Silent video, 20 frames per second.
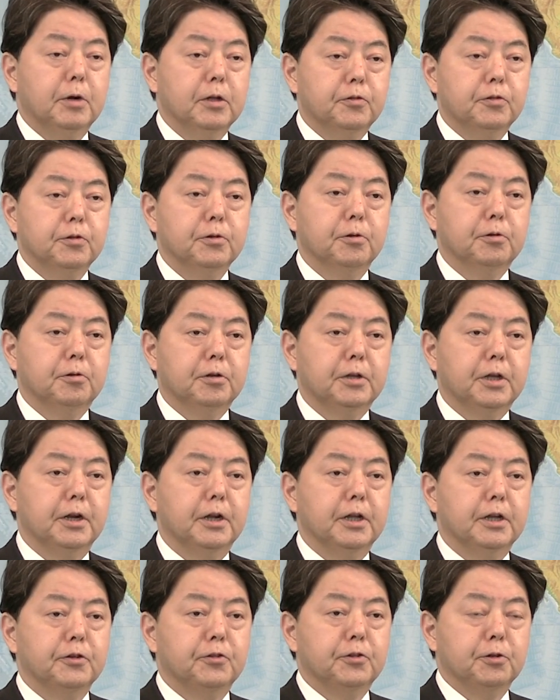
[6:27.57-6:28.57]
強く懸
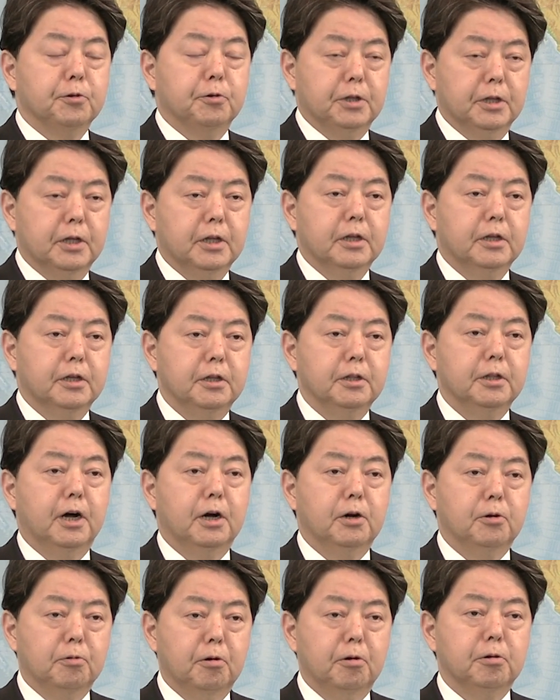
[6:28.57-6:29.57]
念しており、非
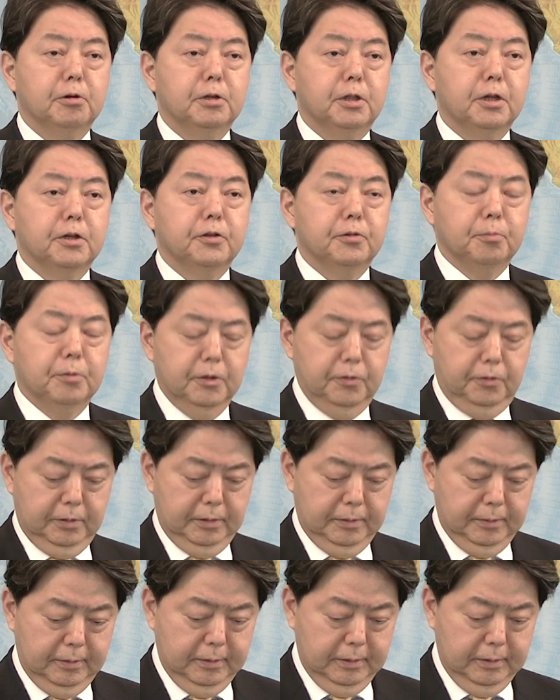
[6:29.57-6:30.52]
難をいたします